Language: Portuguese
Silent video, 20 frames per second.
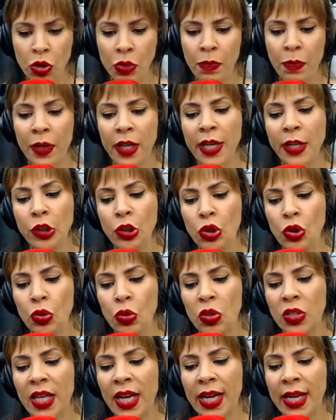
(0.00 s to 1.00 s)
Os
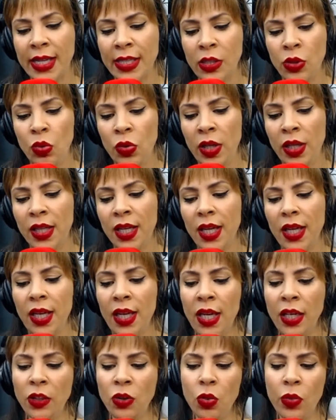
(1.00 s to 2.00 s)
preços da gasolina
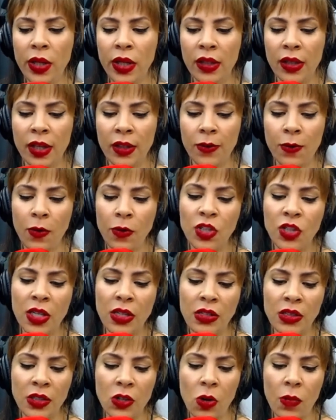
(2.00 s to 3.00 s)
e do etanol
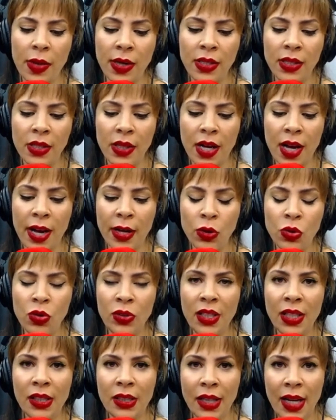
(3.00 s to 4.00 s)
já estão mais caros.
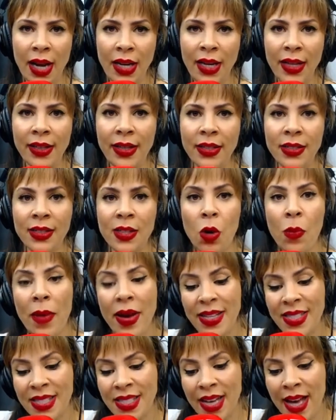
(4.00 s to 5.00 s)
O detalhe é que estão
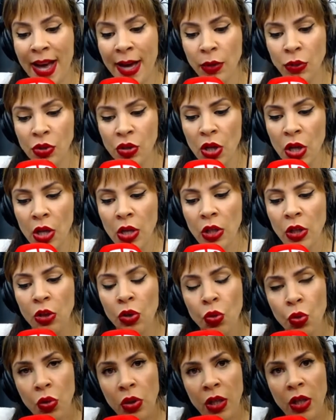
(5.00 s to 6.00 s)
mais caros
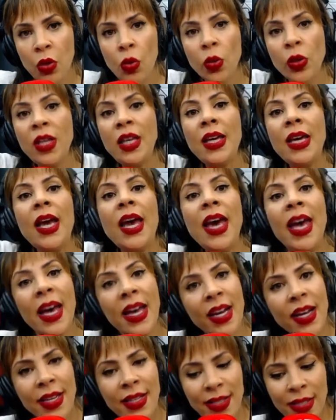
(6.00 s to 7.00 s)
do que o que
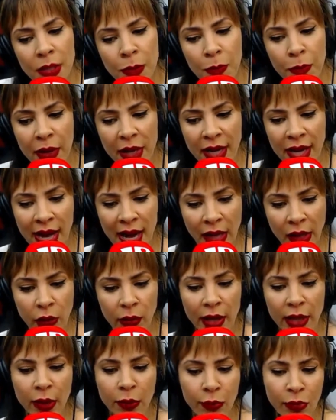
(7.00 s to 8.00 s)
era
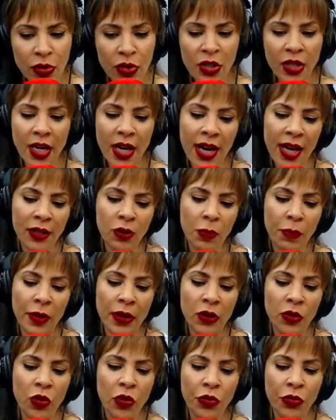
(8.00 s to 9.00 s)
esperado e anunciado
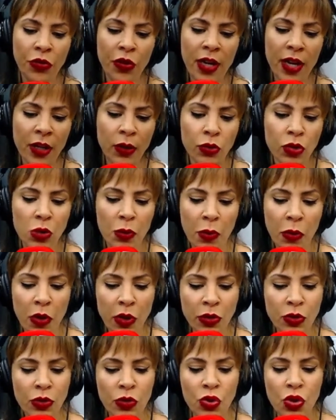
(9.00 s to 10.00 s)
pelo governo. Os
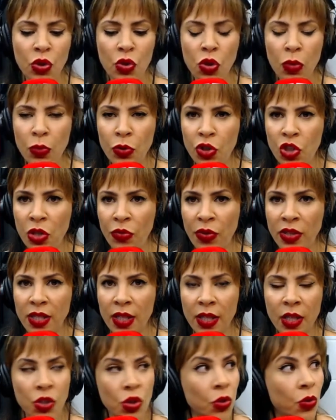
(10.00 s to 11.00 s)
postos de
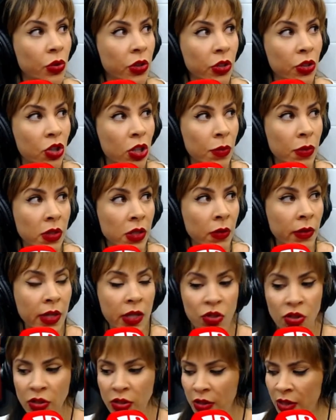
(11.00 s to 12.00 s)
combustíveis aqui de Curitiba estão
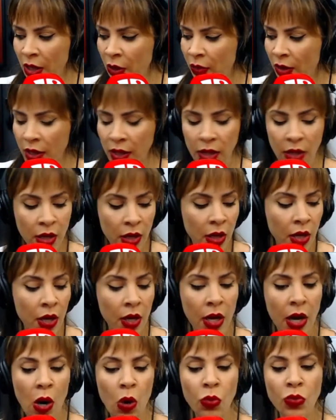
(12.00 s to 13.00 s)
registrando aí
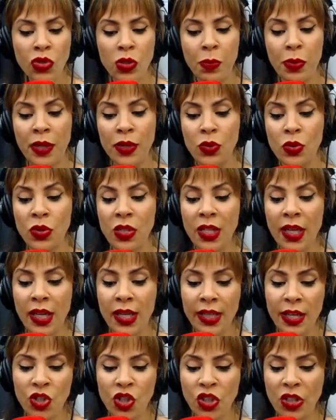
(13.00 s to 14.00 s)
alguns preços
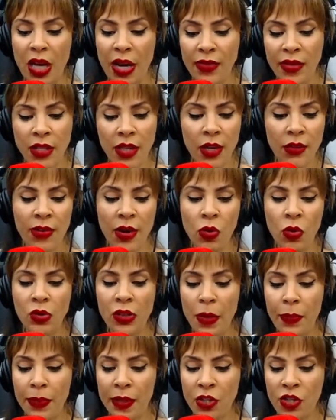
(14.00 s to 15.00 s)
inacreditáveis. Quem vai
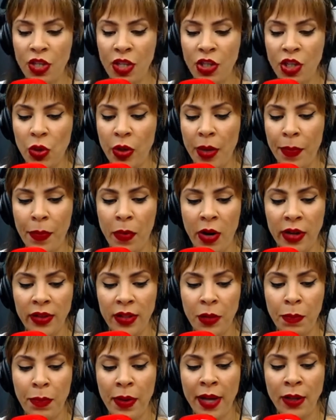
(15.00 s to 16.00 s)
contar para a gente é o
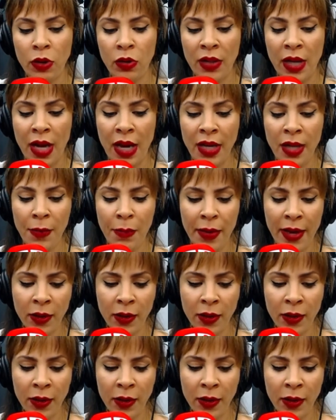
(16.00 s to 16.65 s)
repórter Pedro Talim.